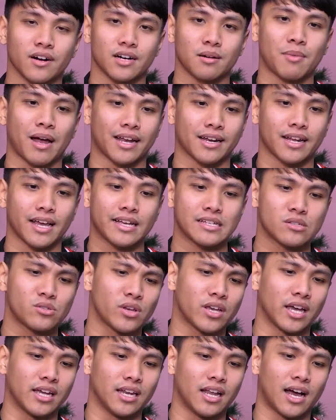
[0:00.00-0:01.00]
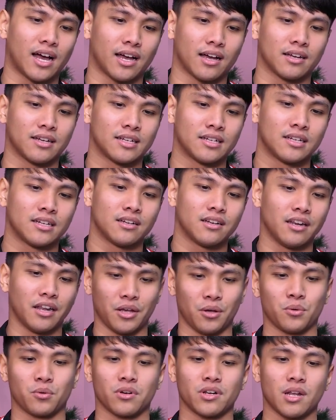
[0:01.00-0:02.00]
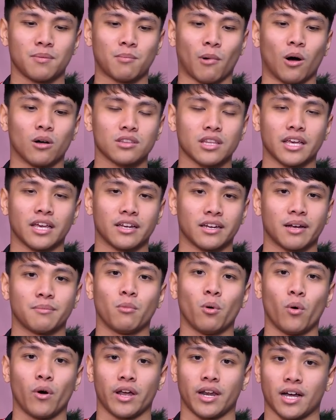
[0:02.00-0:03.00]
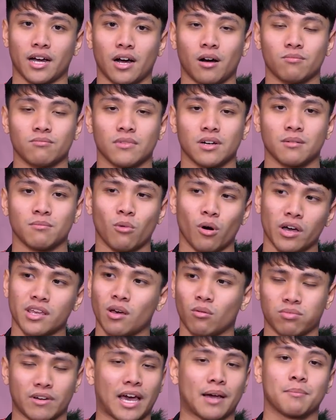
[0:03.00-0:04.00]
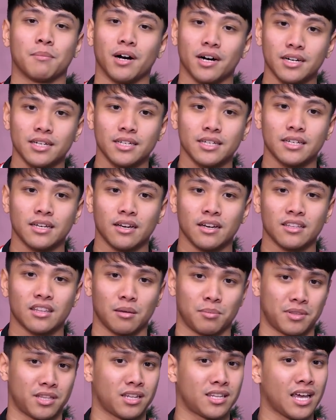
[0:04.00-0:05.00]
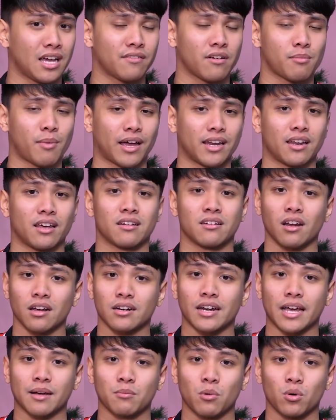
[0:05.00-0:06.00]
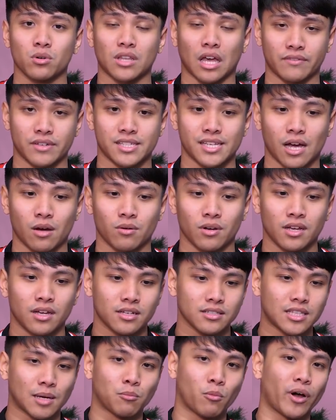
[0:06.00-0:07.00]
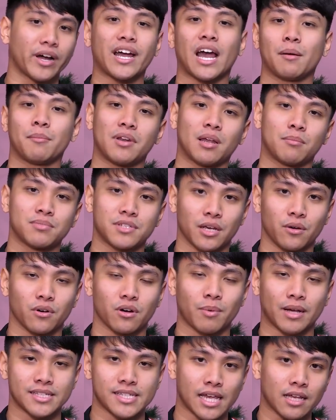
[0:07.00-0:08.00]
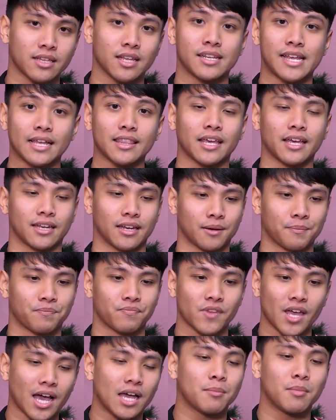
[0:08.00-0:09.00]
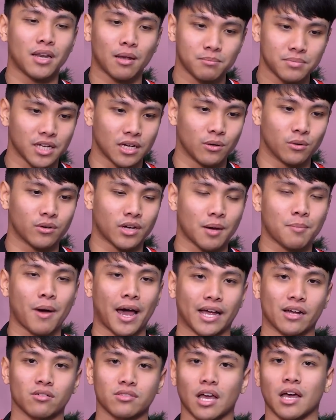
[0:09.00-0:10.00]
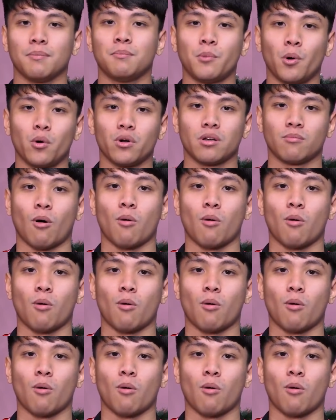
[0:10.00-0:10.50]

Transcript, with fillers: và các bạn đang suy nghĩ là liệu có nên bỏ tiền ra mua hay là không một cái dòng card mới, thì mình tin chắc các bạn là rất đáng mua. Tại vì sao? Tầm khoảng 25 triệu các bạn xét trên giá tiền nè, 25 triệu các bạn có thể mua được